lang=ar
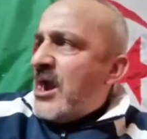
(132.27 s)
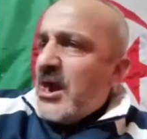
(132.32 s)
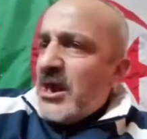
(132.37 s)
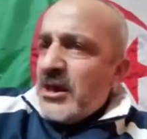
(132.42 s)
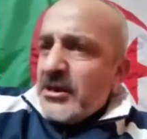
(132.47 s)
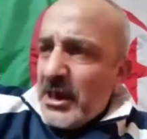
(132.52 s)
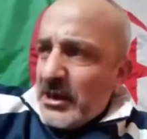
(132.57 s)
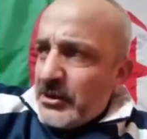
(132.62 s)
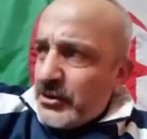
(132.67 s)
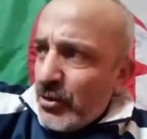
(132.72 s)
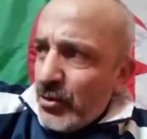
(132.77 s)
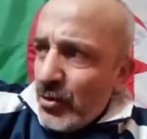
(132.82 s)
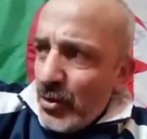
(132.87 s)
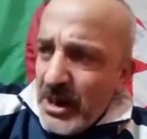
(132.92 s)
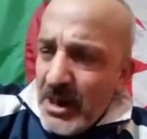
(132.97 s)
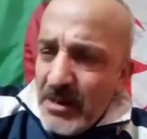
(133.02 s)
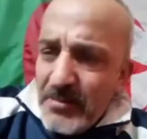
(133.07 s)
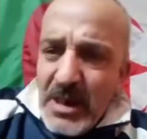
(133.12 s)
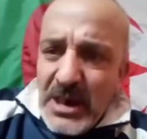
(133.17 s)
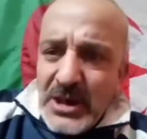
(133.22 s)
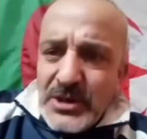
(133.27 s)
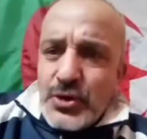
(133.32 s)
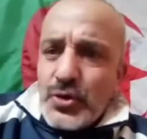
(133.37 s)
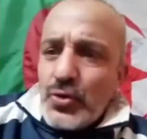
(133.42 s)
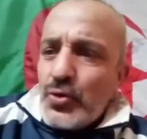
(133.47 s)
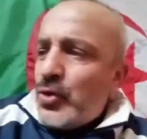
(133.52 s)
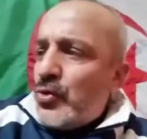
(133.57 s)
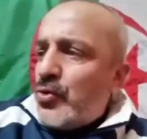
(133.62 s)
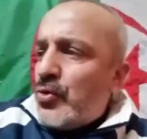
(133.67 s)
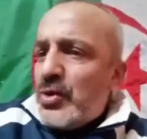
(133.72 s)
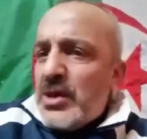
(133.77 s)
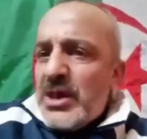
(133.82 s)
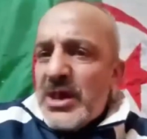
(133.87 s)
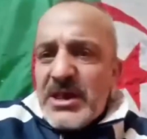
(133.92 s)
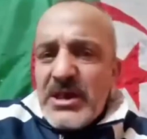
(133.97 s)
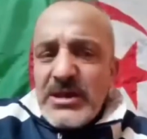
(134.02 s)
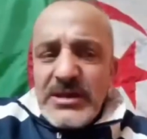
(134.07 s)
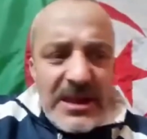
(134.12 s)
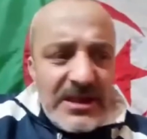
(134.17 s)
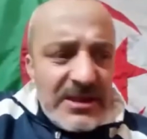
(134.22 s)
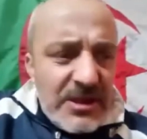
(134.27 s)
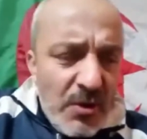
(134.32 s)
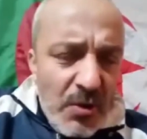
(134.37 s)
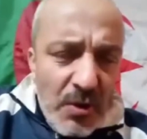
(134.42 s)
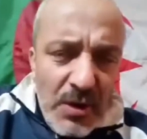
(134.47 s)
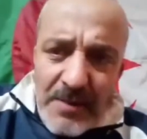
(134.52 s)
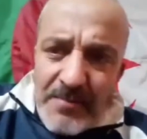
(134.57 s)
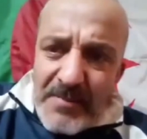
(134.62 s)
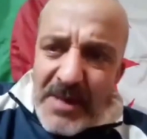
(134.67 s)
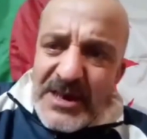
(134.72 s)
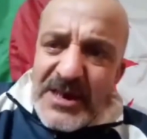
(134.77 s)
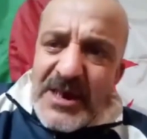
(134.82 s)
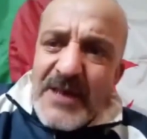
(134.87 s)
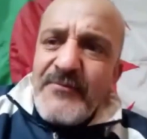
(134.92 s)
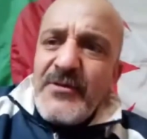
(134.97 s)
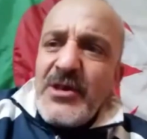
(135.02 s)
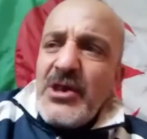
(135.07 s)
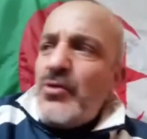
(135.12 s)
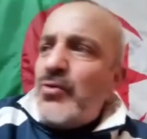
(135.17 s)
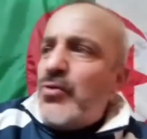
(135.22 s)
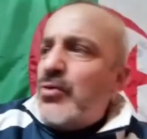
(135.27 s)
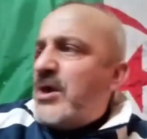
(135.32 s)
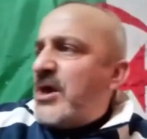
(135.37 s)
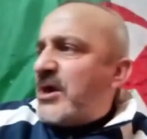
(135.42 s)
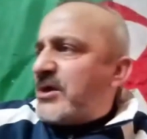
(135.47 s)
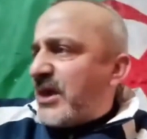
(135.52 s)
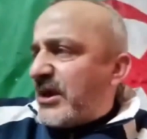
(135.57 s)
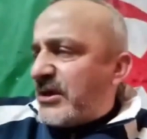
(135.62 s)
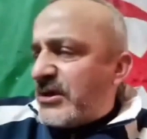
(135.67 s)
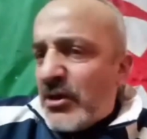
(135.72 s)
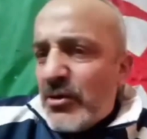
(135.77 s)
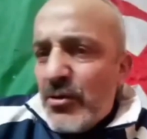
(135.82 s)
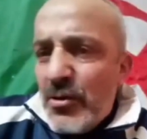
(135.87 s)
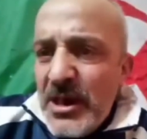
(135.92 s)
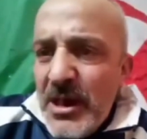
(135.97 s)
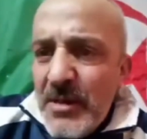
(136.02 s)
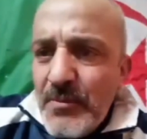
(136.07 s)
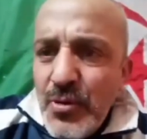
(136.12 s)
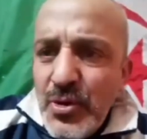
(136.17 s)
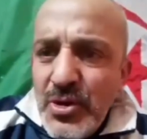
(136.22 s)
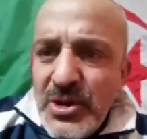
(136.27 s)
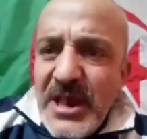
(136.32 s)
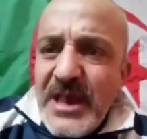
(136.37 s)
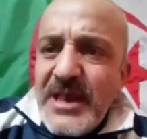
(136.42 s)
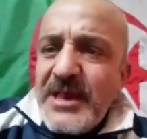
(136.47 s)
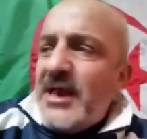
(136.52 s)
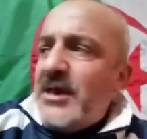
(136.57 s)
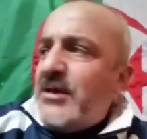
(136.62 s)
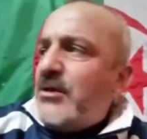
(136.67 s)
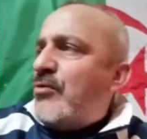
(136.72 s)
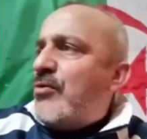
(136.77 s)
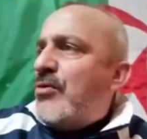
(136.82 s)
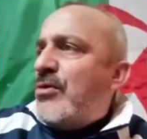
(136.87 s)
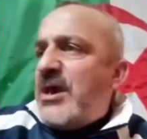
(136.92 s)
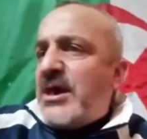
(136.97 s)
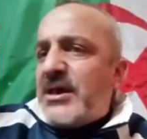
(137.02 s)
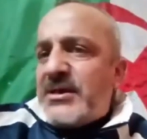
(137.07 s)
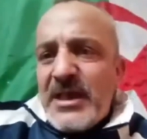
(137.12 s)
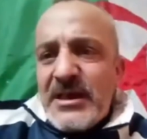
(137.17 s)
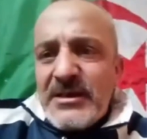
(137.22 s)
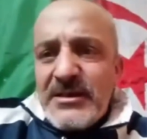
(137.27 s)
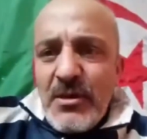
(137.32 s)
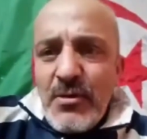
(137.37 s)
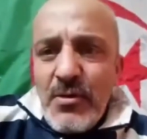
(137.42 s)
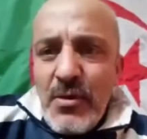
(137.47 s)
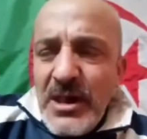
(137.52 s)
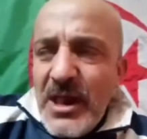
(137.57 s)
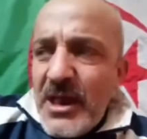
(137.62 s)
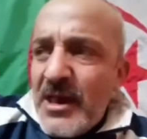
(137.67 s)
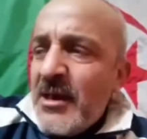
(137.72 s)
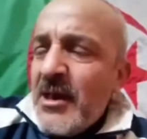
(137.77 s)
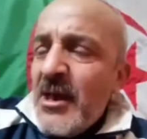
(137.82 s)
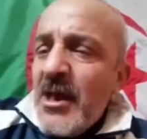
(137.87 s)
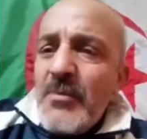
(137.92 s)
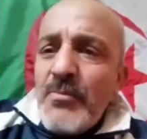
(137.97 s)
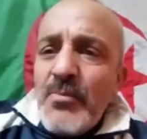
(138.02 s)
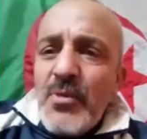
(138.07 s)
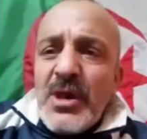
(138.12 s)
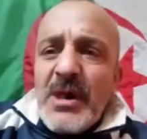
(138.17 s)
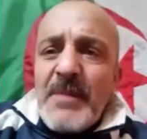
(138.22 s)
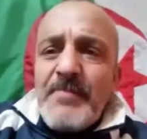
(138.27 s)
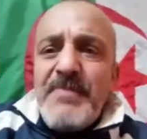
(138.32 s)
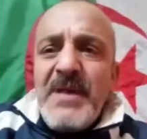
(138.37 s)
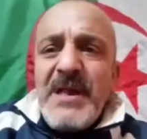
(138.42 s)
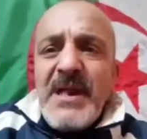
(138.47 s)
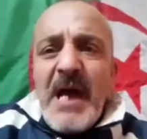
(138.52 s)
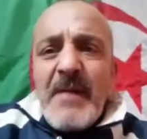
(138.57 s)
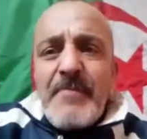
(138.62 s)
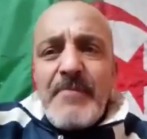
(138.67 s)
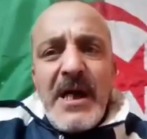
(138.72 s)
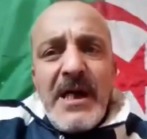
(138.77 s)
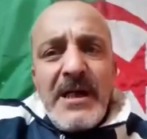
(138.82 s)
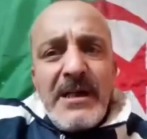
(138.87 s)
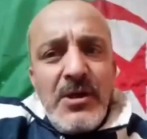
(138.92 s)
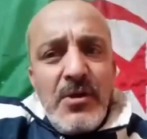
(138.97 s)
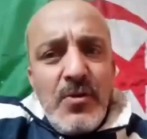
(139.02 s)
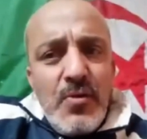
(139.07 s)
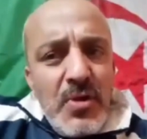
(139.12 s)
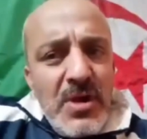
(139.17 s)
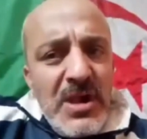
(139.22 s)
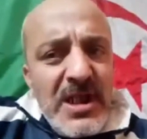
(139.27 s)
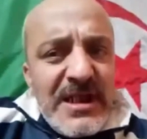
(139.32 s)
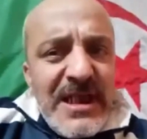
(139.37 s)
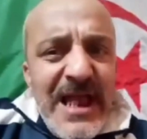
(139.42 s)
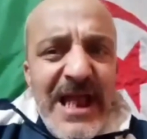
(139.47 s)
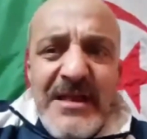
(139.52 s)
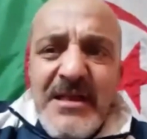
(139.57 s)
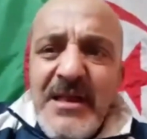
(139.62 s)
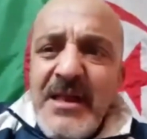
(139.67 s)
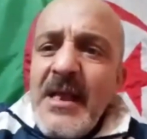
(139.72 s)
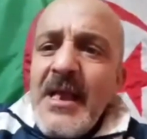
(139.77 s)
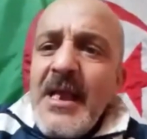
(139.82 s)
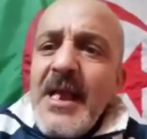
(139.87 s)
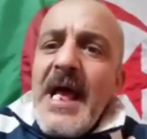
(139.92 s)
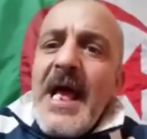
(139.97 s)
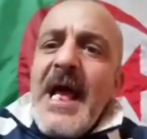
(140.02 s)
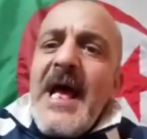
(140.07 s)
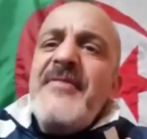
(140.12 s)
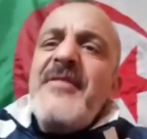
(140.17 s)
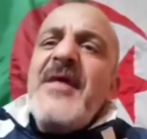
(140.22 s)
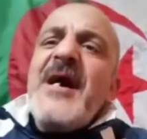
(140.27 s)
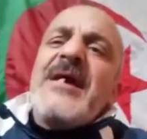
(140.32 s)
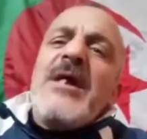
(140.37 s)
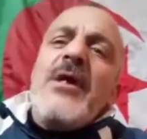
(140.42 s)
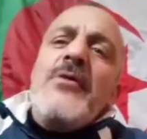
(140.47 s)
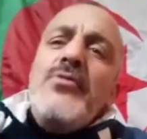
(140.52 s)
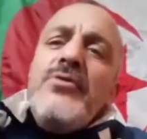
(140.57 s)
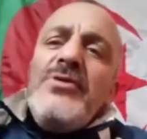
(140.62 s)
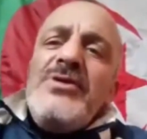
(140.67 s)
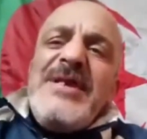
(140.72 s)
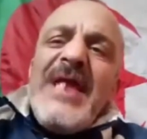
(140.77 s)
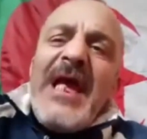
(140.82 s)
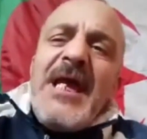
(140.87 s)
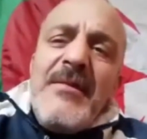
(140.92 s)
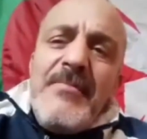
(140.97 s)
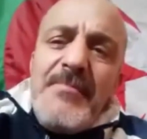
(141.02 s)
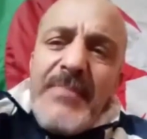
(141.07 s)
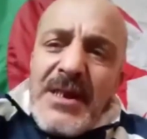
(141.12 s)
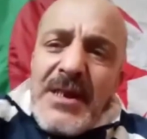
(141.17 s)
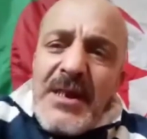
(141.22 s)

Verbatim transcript: تهضر له على ماسو يقول لك تهضر له على مانيفري يقول لك تهضر له على مزارع يقول لك تهضر له على مربي العقار يقول لك يعني هذا كانوا دائما